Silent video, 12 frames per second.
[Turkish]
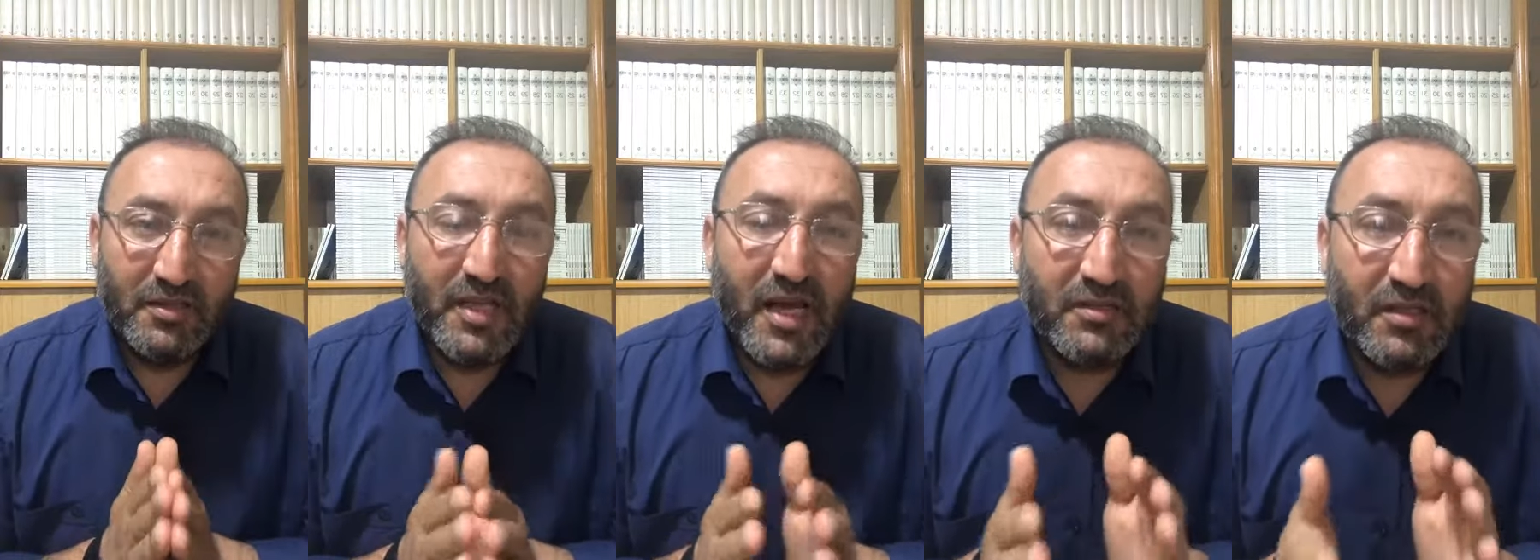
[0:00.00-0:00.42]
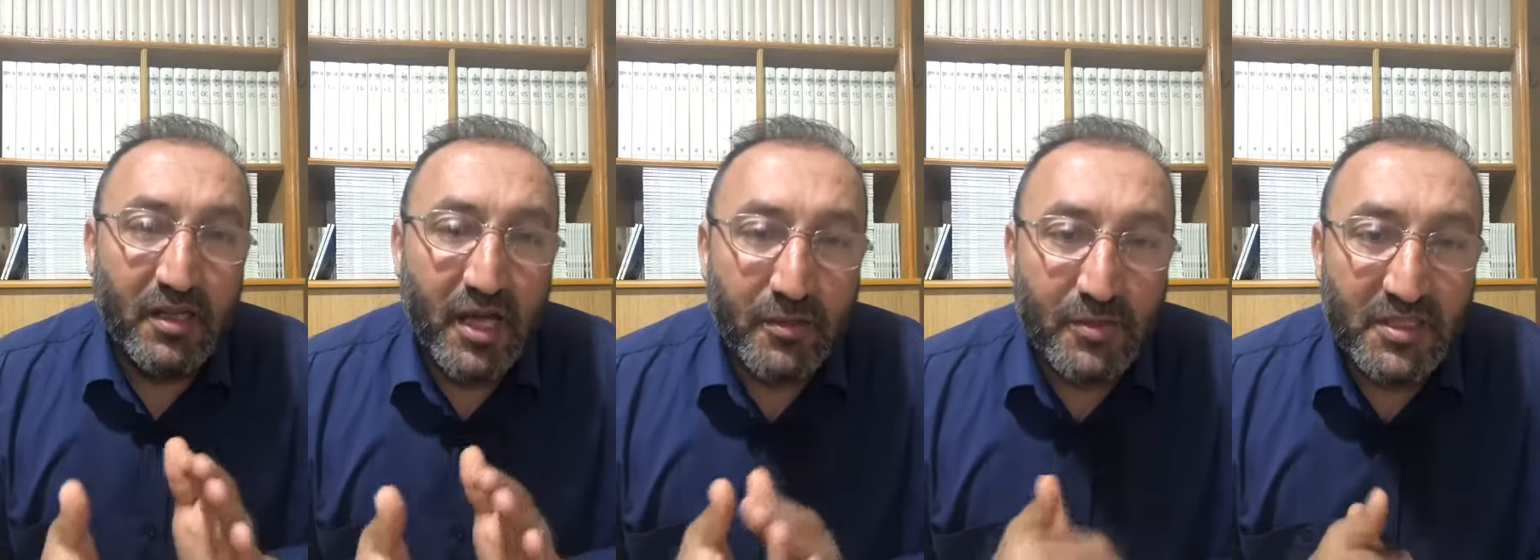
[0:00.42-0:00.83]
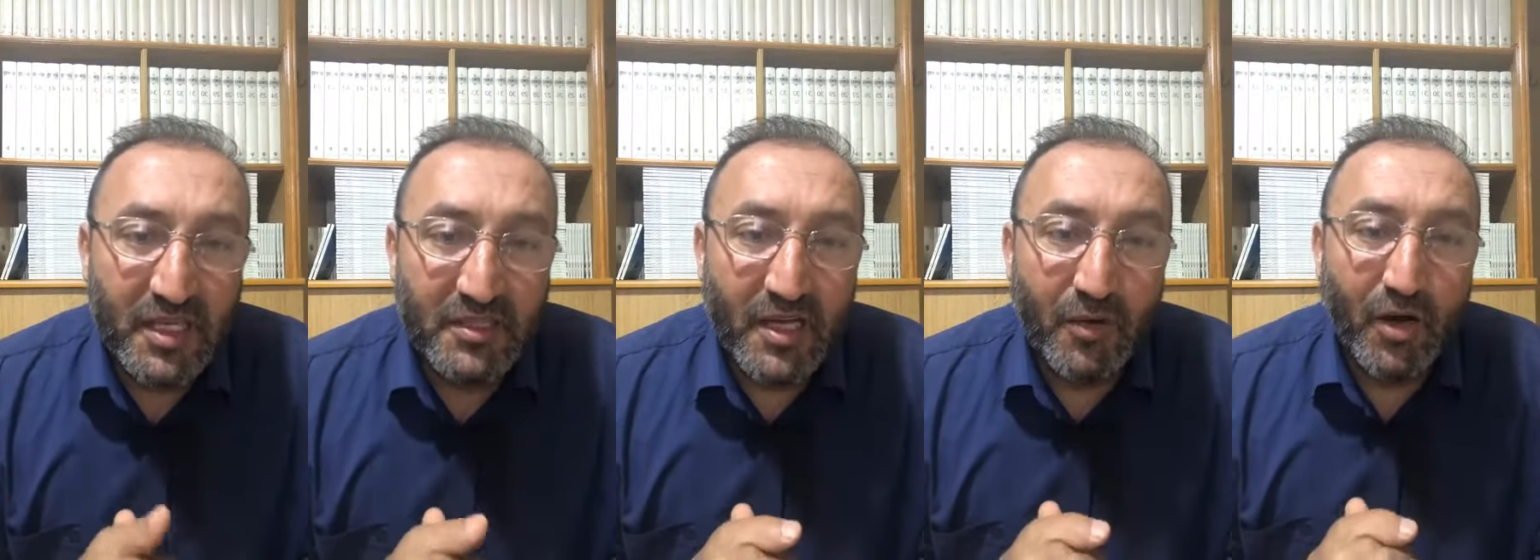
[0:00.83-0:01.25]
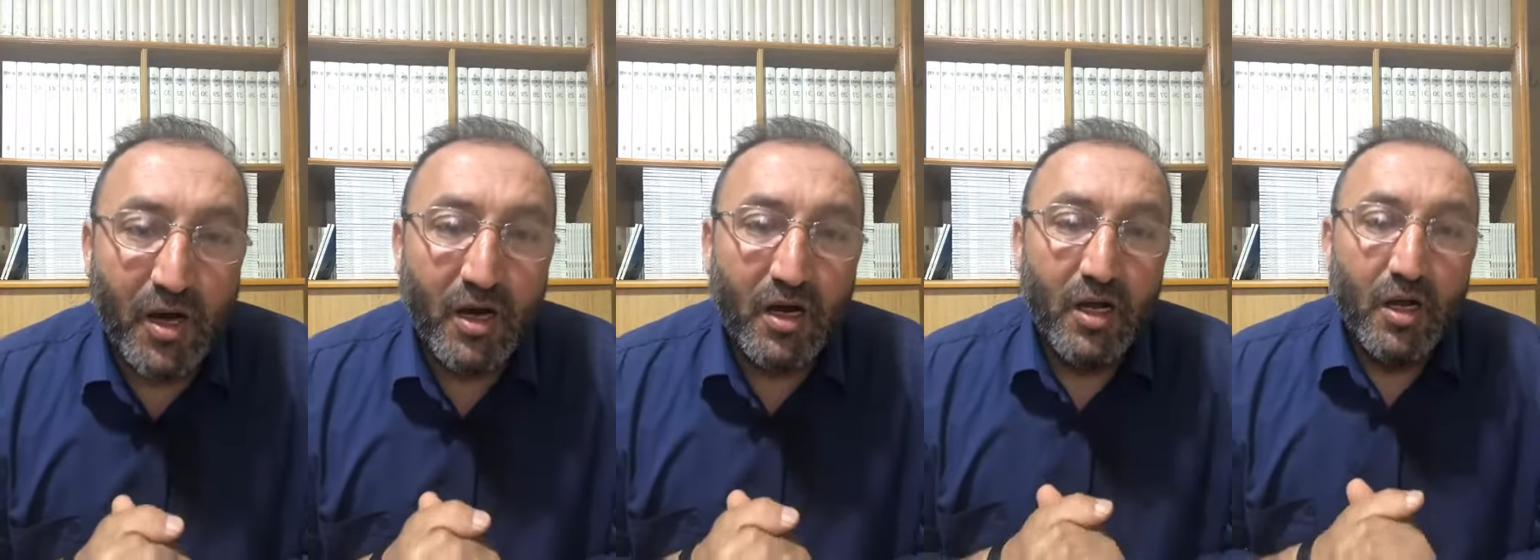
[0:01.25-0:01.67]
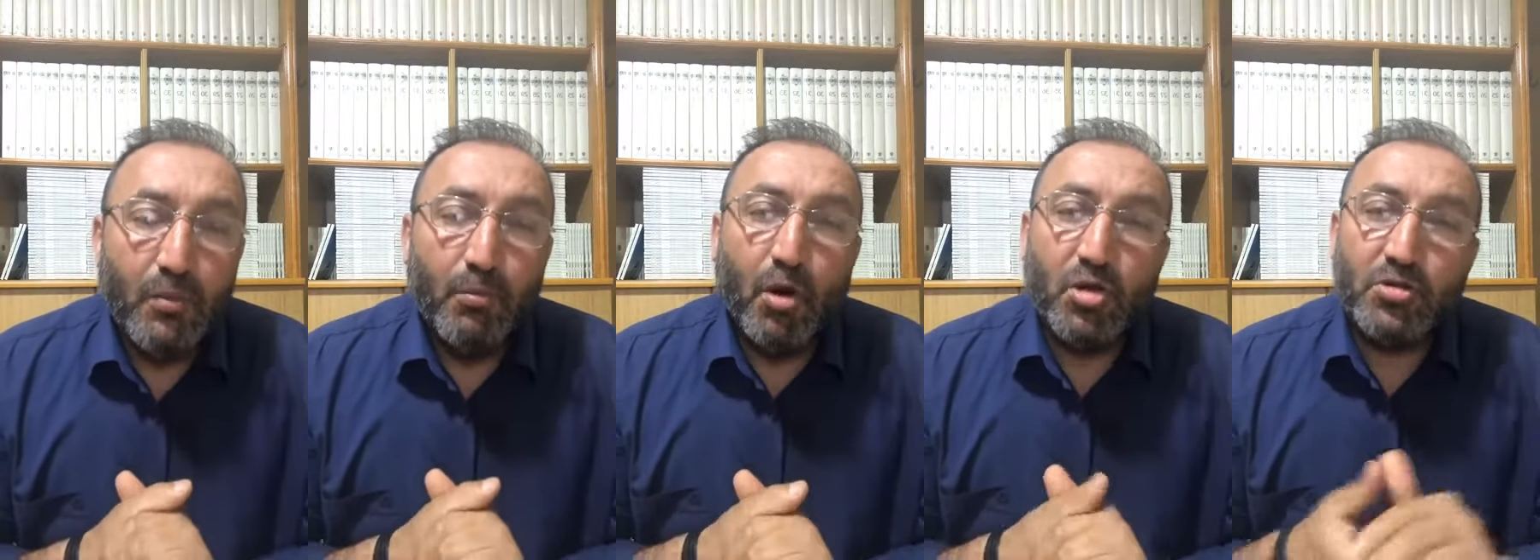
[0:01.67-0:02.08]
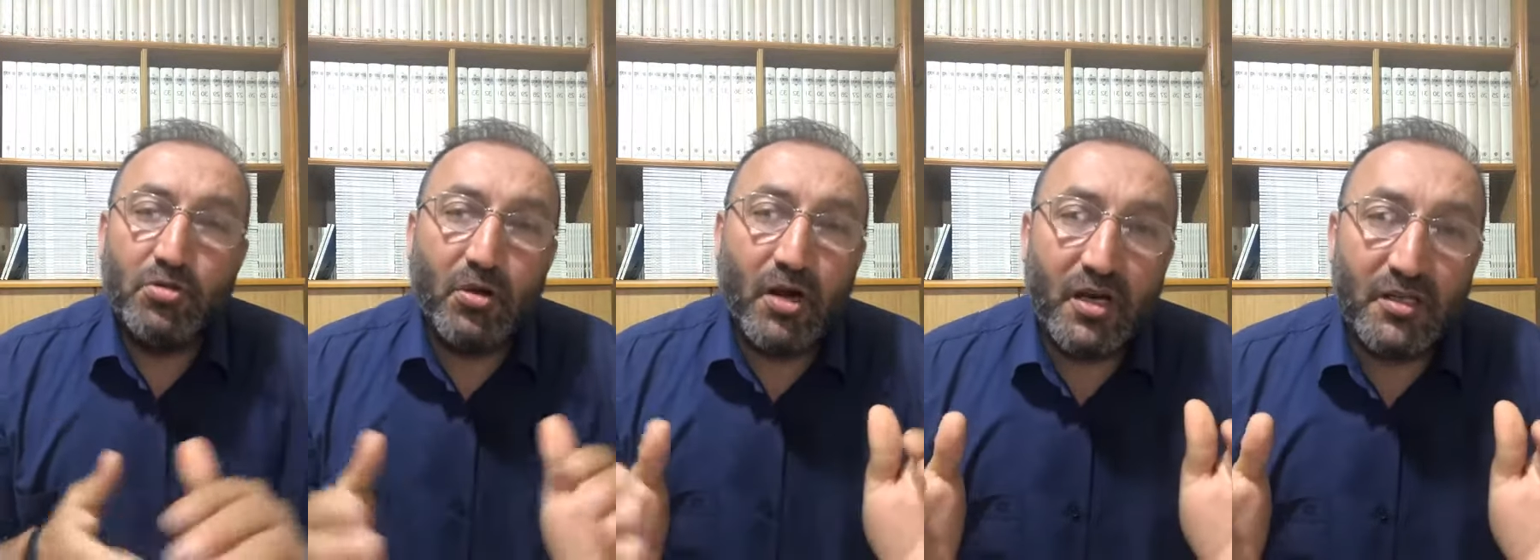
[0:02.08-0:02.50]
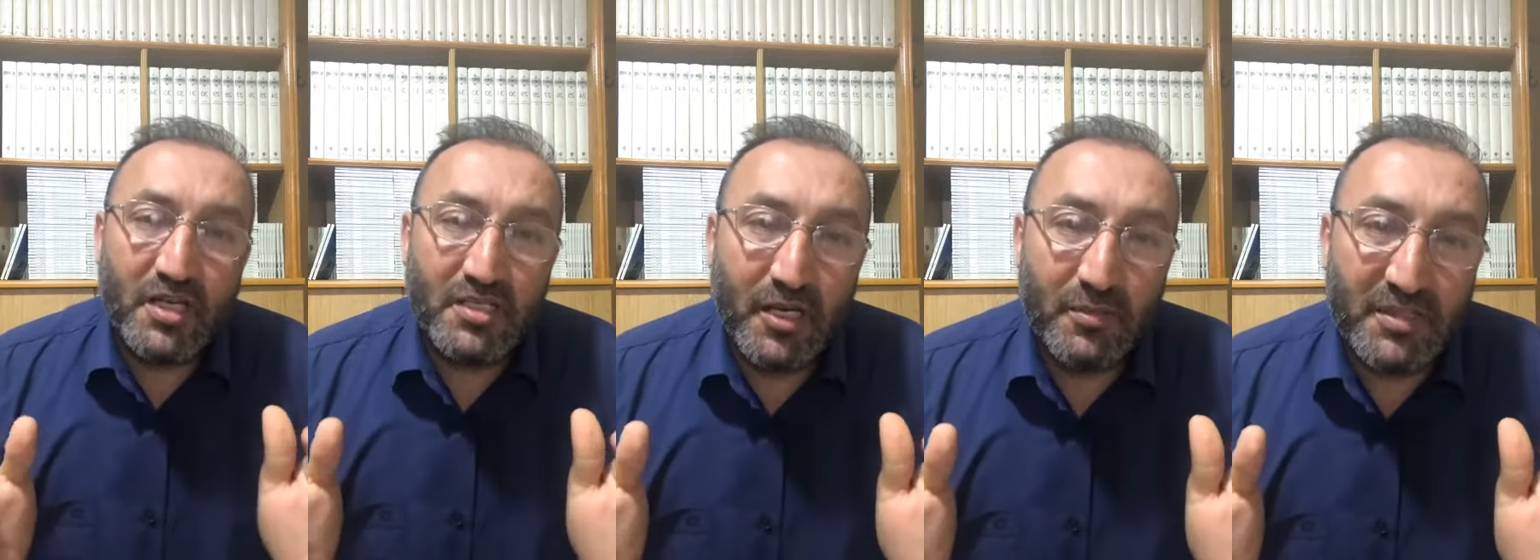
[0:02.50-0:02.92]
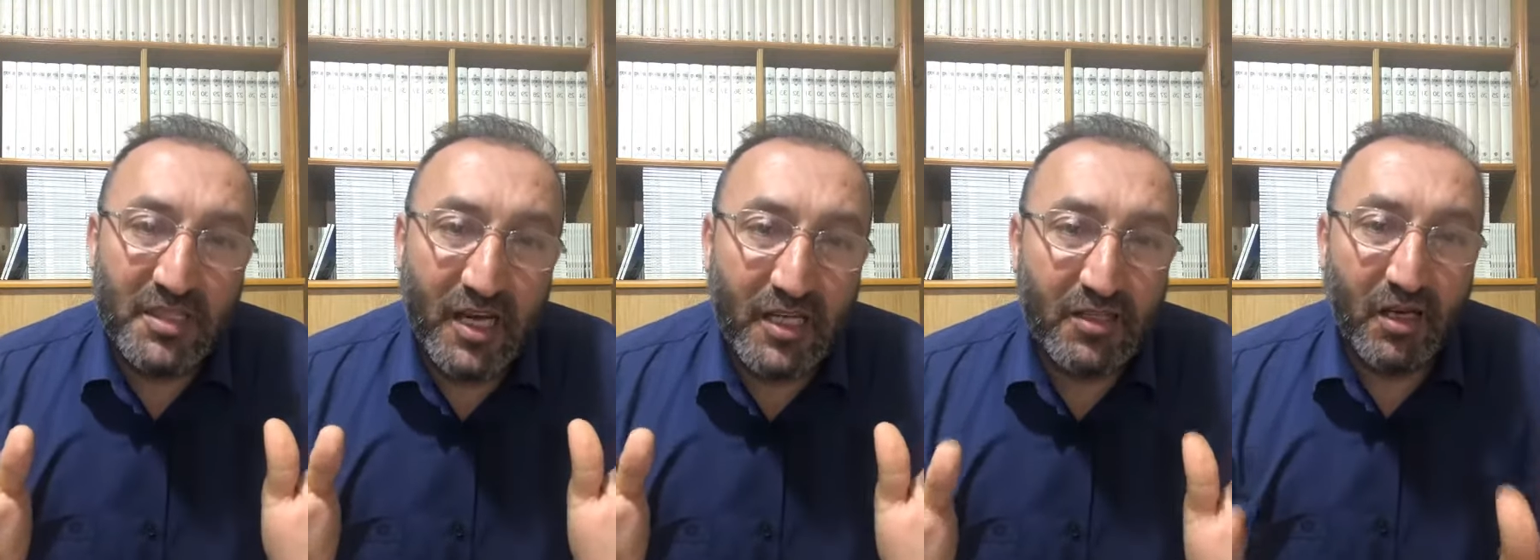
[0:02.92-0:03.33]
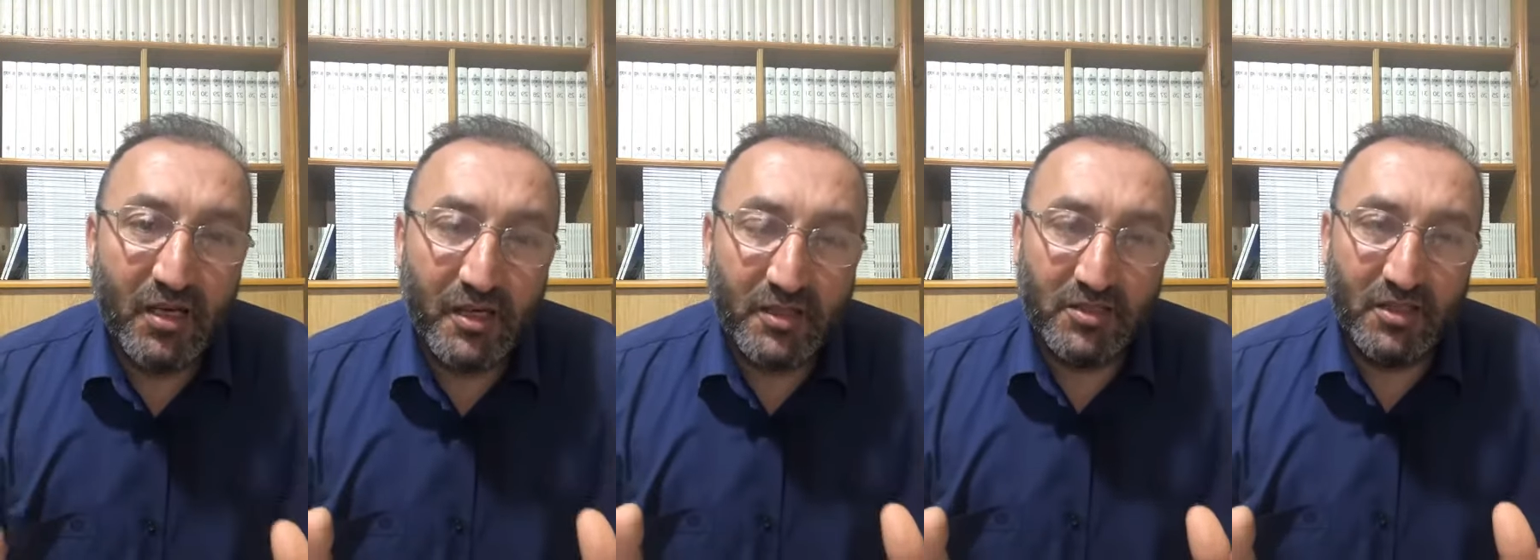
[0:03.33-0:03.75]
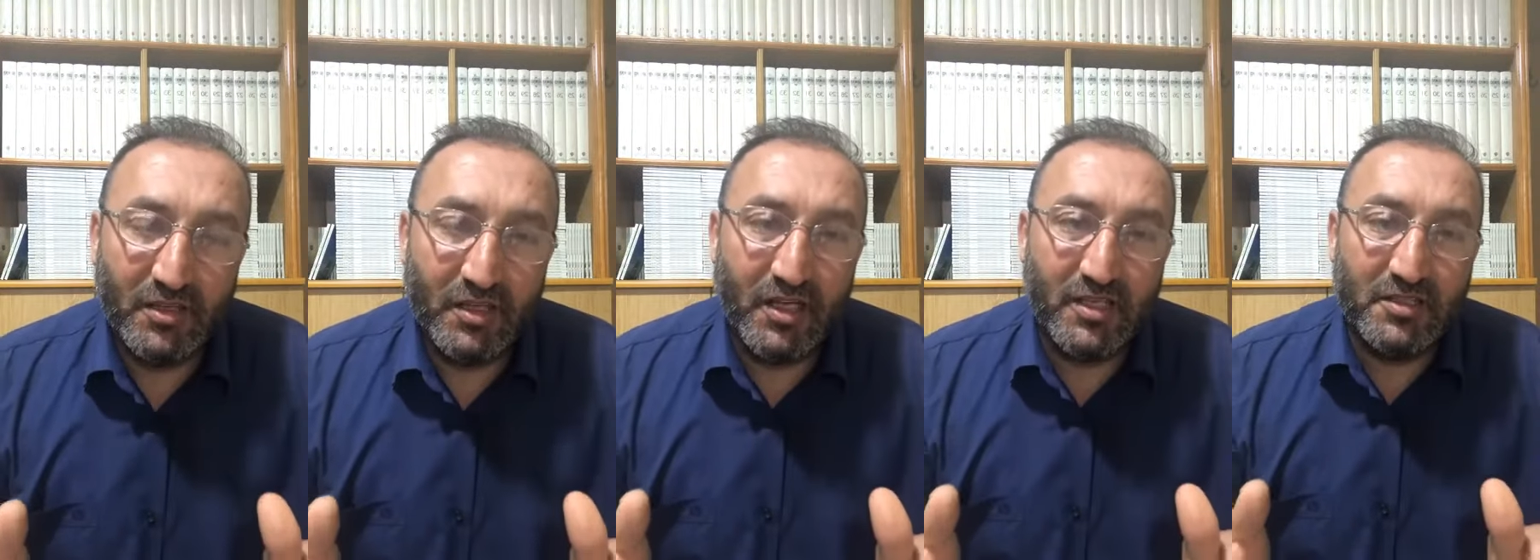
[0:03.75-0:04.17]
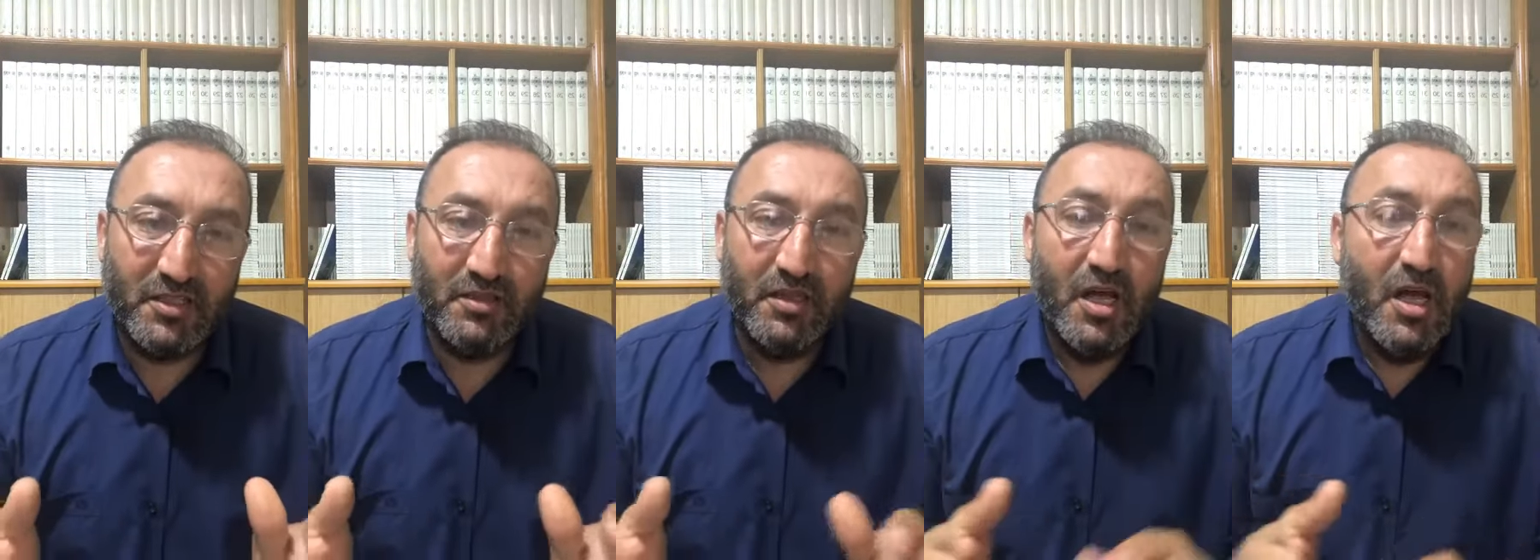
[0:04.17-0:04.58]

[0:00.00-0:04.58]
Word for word: dertlilerimize deva, borçlu kardeşlerimize edalar ihsan eylesin.